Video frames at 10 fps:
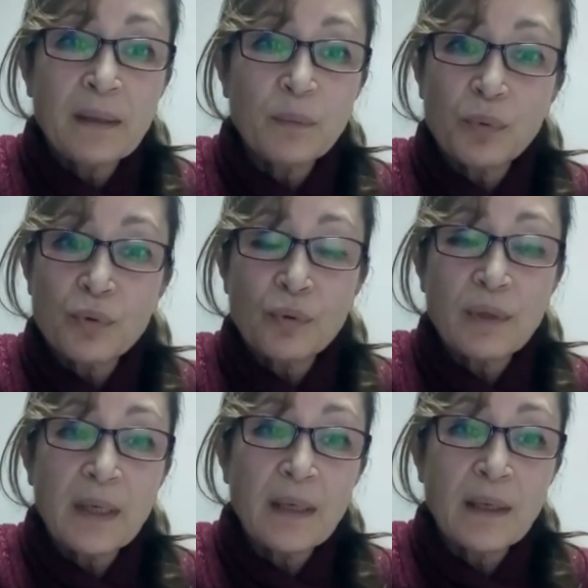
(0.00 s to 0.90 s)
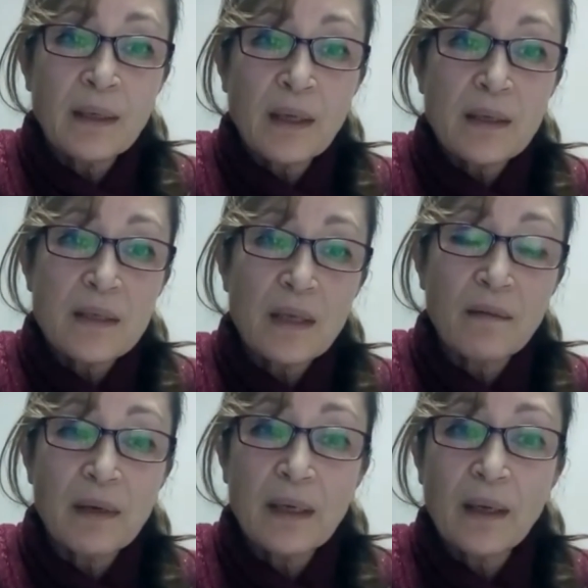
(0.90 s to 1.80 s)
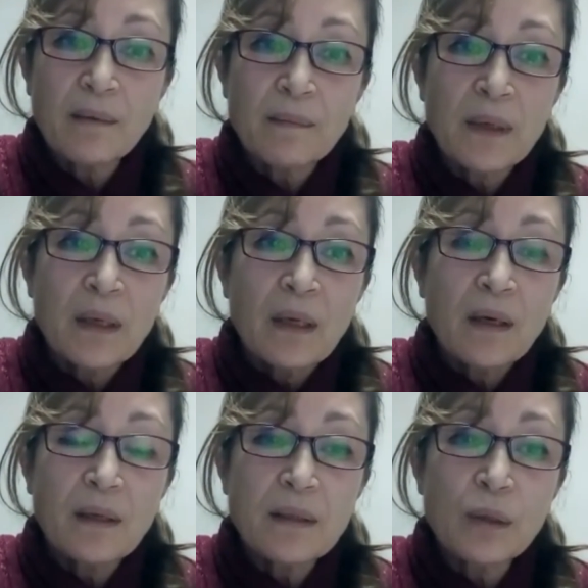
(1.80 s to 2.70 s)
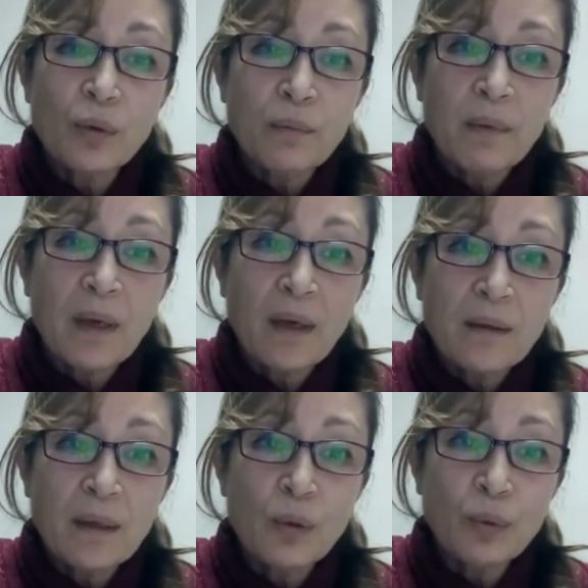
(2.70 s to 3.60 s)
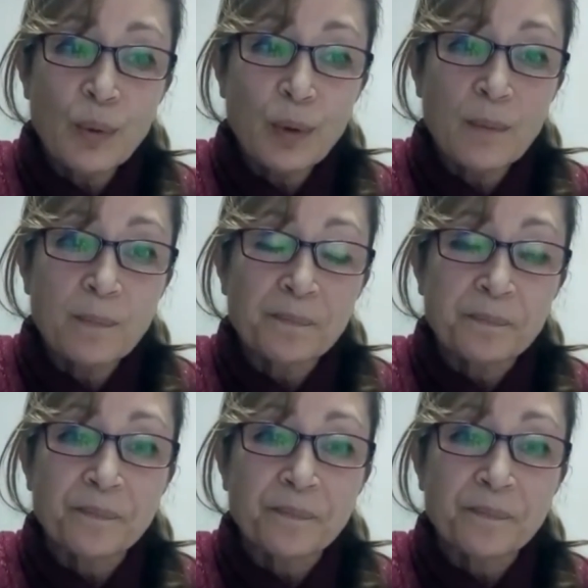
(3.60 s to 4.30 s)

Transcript: Ben de bütün iyiliğine, sevgiyle katkı olmaya gönüllüyüm.